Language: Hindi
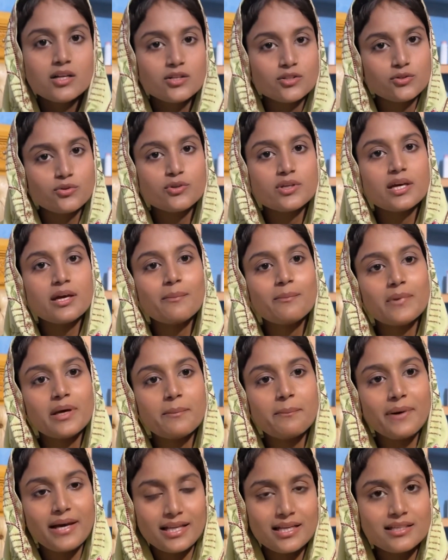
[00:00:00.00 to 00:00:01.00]
क्योंकि अब
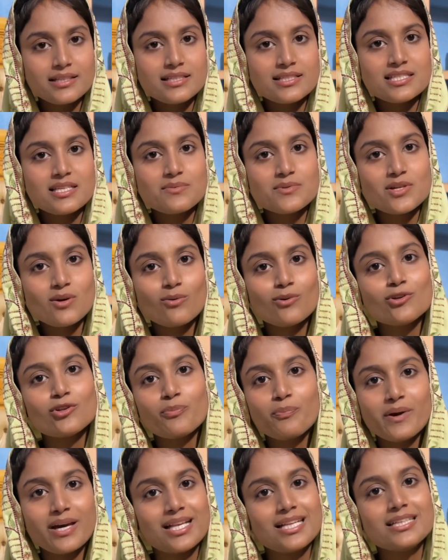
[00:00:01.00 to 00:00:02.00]
मैं पहले दिन जब जाऊंगी
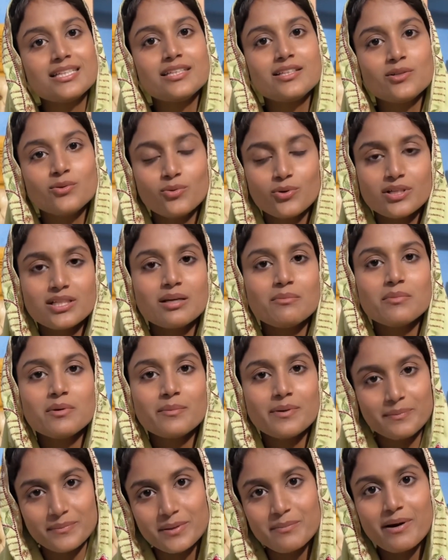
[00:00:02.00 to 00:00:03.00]
तो पहले दिन ही कोई ना मैं
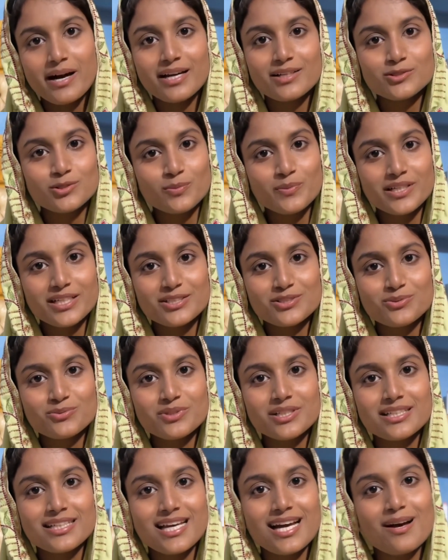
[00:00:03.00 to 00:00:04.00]
अपने भाई को भेज
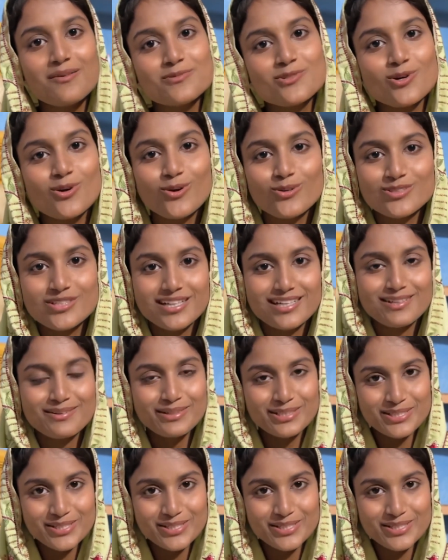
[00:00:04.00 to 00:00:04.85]
दूंगी कि आप जाओ जाके